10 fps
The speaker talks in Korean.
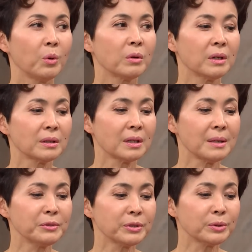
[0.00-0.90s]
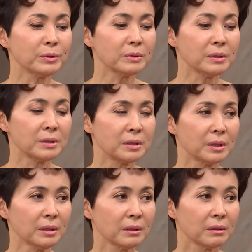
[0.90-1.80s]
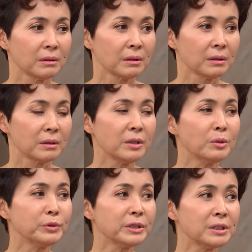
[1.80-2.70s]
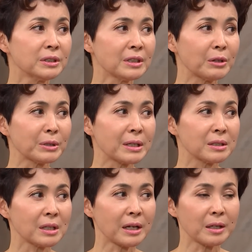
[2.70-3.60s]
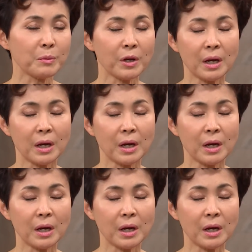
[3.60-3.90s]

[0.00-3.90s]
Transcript: 모르겠다 무슨 꿍꿍인지 뒤로 무슨 짓을 하고 다니는지 알게